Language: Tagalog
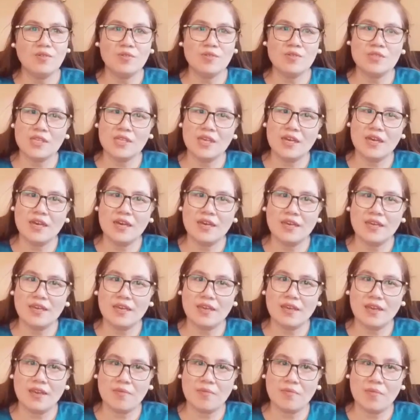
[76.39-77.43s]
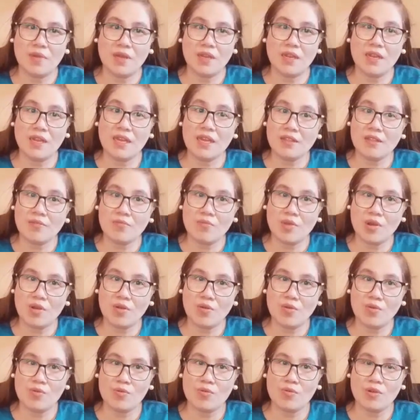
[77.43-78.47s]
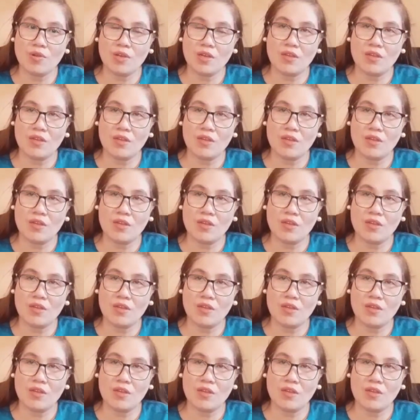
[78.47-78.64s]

usahay kay malate man ko